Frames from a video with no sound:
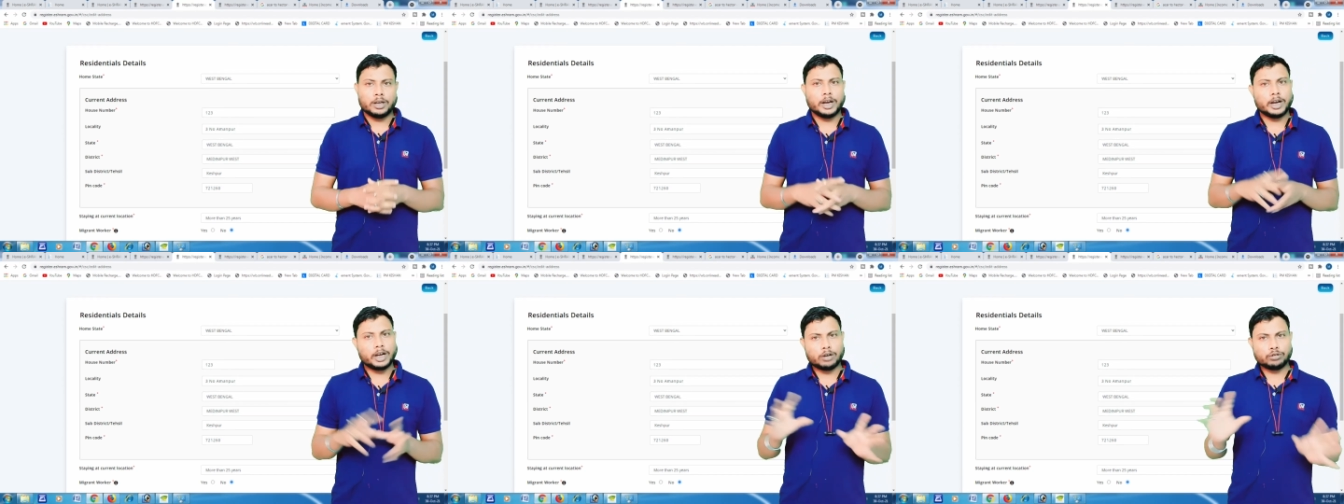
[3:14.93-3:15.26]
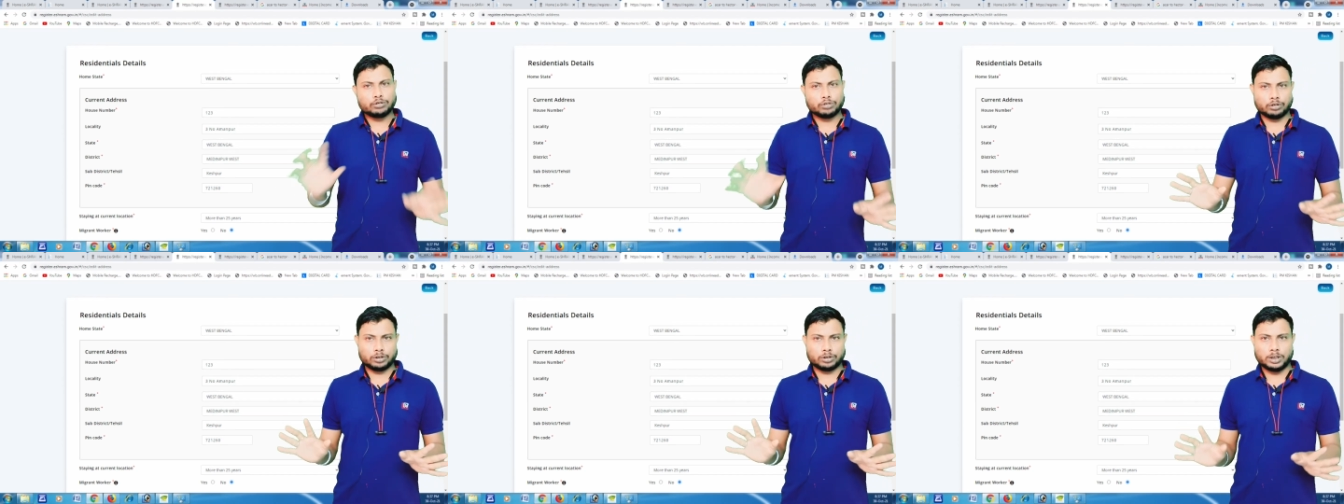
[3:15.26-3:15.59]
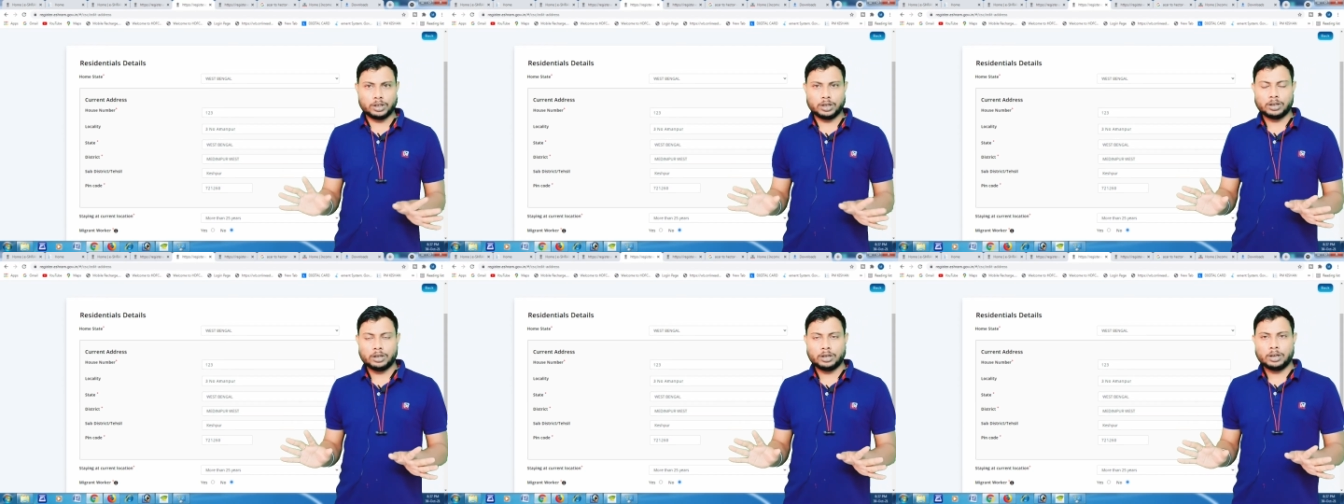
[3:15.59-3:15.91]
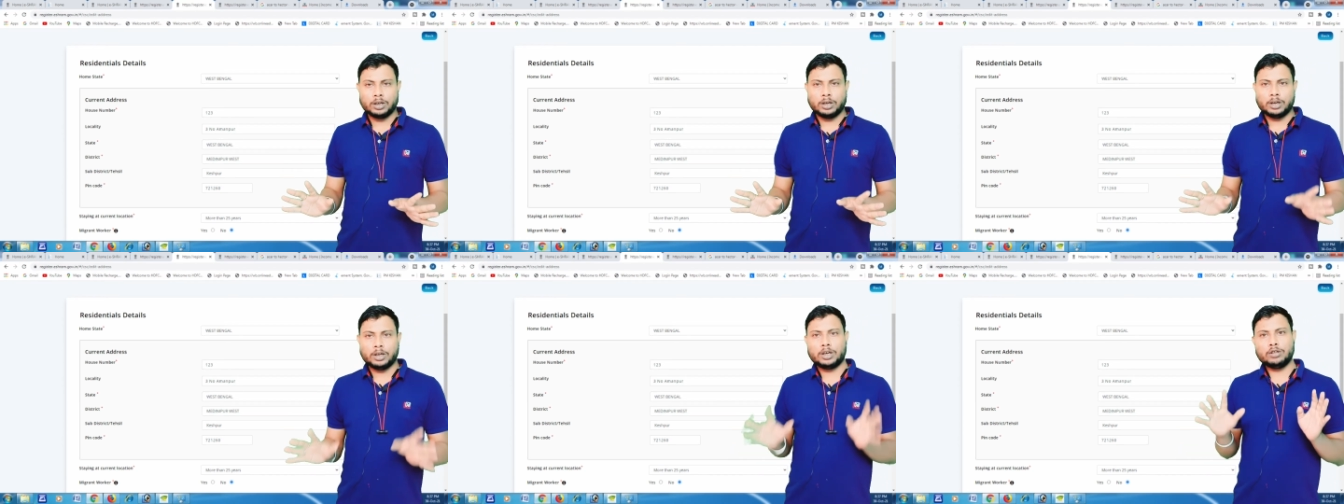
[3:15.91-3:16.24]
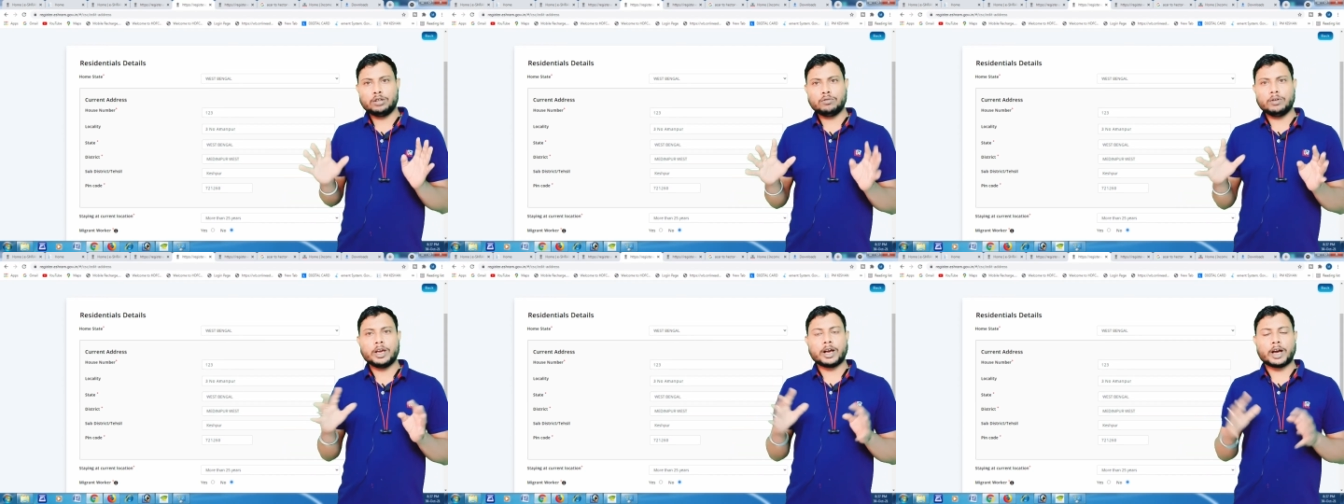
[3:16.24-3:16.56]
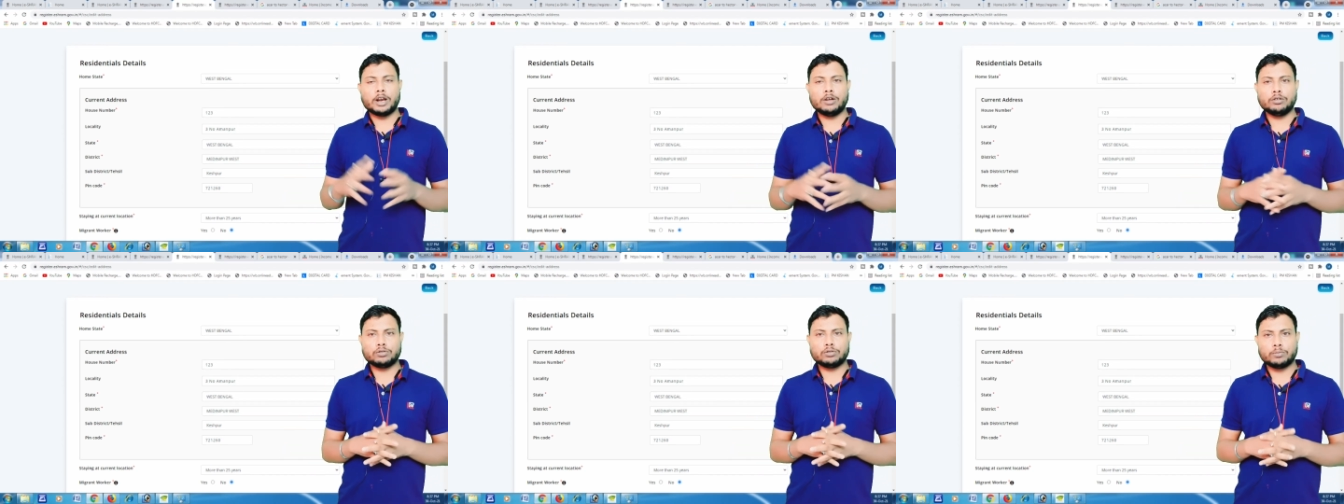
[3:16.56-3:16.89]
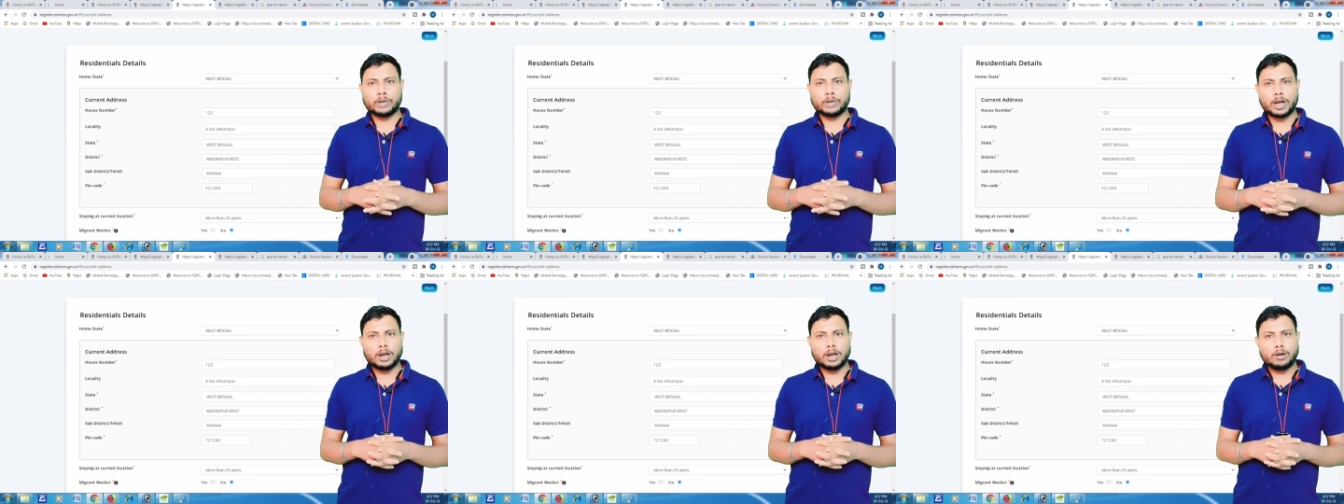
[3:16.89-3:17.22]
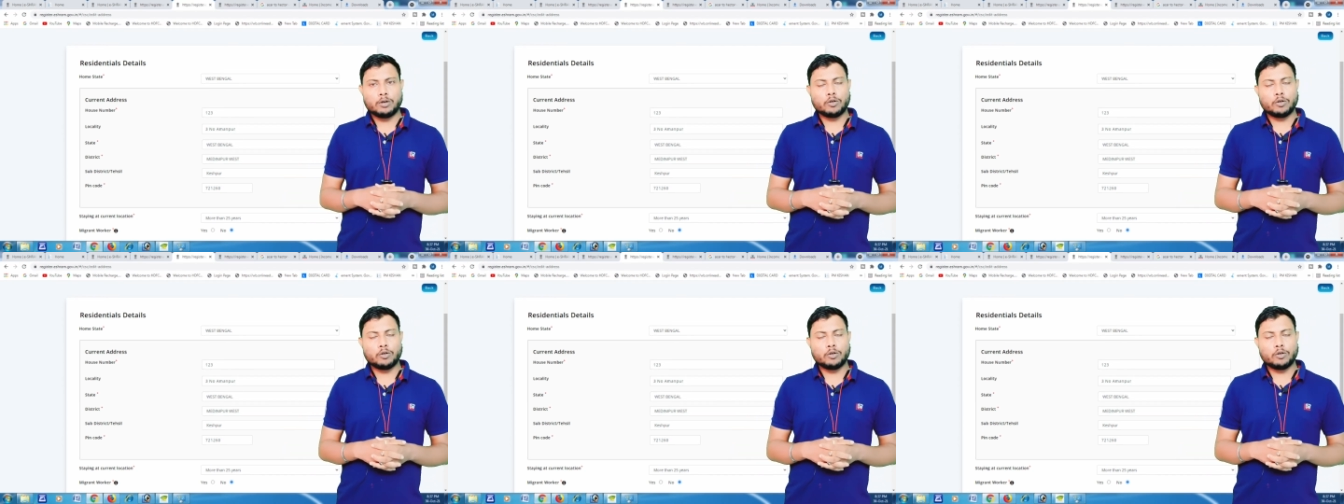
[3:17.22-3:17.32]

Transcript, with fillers: এটাও সত্যি কিন্তু এখানেও তোমরা